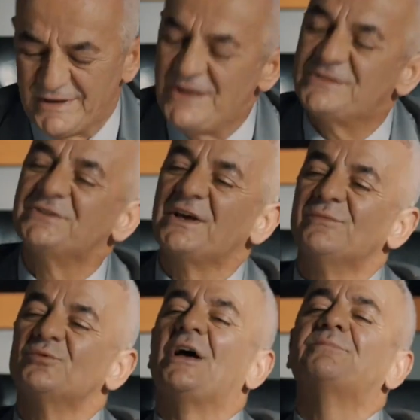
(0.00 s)
Neyse
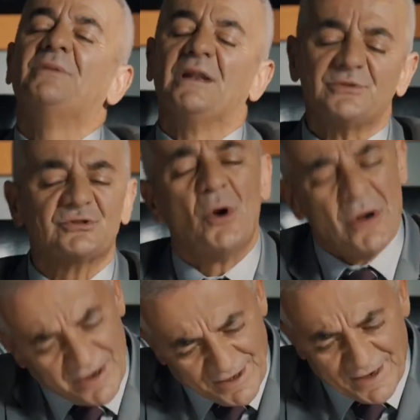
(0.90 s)
canım, uzatmayalım işte.
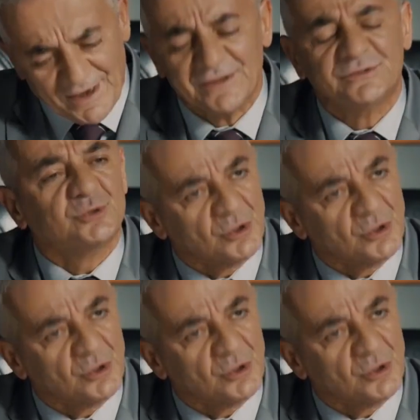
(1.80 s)
Öyle karar alındı,